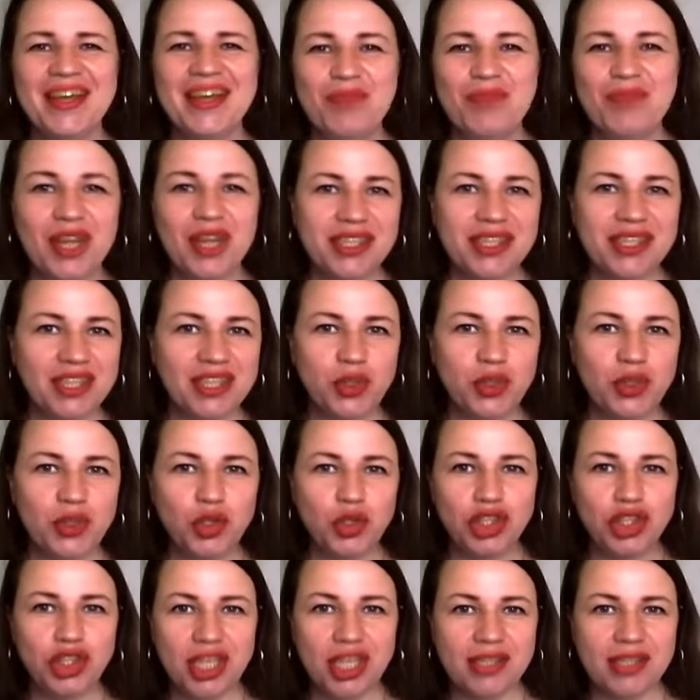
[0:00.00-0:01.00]
Меня, кстати,
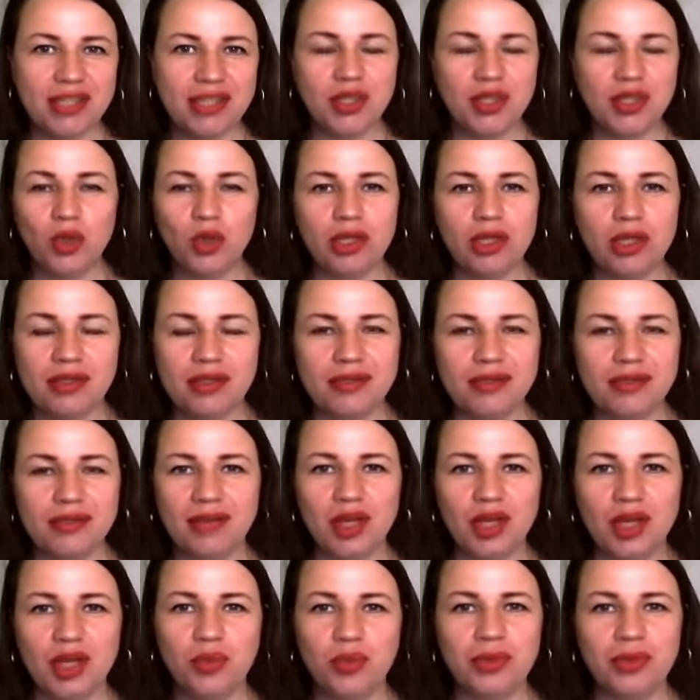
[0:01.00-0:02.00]
очень часто Юля
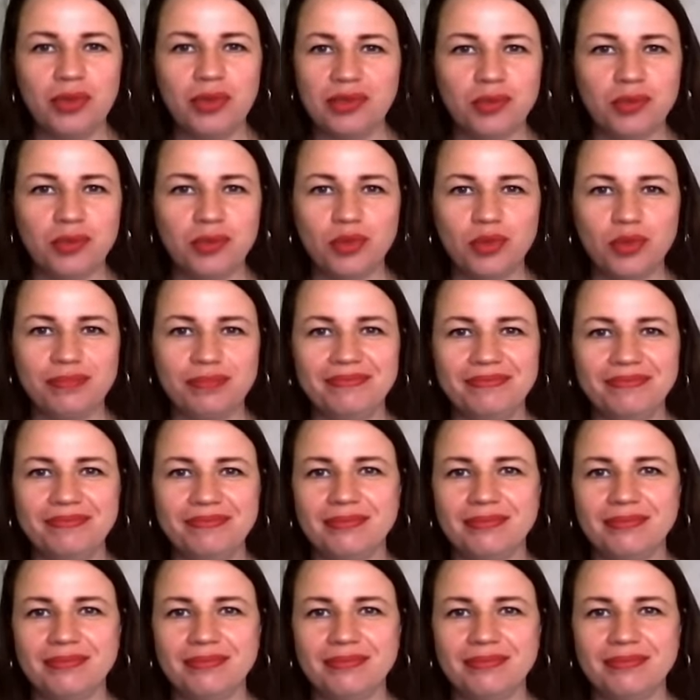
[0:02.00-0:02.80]
называют, поэтому...